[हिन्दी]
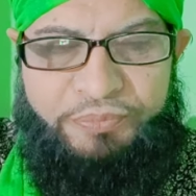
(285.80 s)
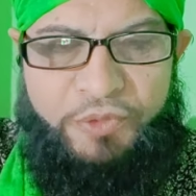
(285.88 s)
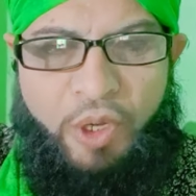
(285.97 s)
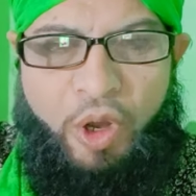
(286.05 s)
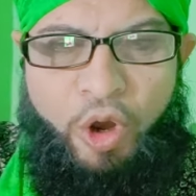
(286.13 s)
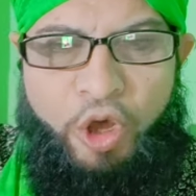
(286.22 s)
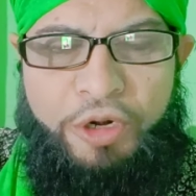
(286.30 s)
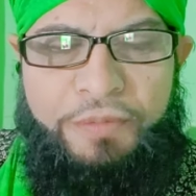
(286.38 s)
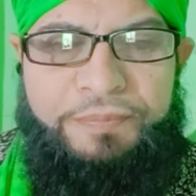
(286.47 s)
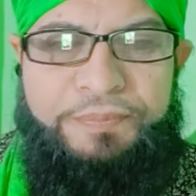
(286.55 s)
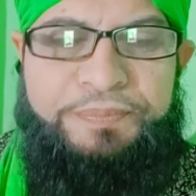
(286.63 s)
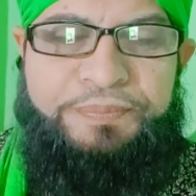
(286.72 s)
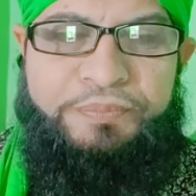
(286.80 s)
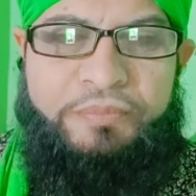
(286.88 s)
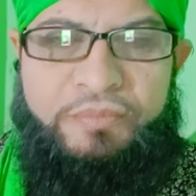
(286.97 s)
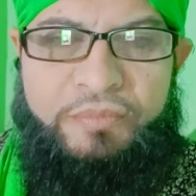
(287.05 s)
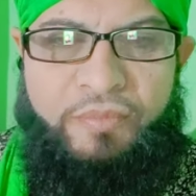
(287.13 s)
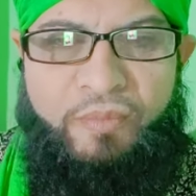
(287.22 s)
और
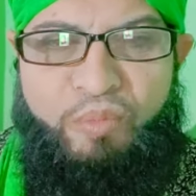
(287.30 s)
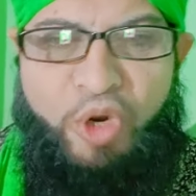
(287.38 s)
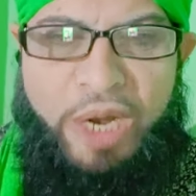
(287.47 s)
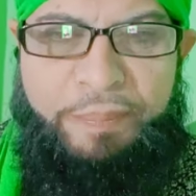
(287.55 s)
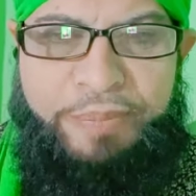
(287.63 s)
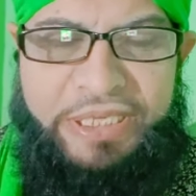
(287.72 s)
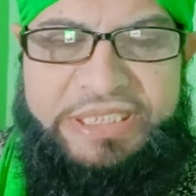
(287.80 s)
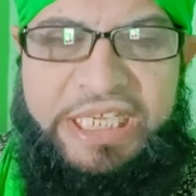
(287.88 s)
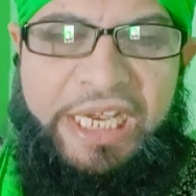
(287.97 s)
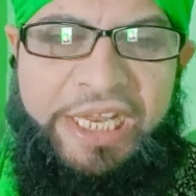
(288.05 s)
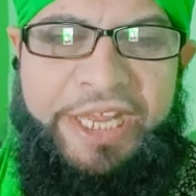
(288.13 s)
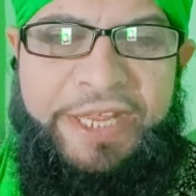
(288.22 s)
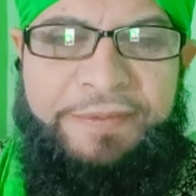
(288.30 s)
मोहब्बत के लिए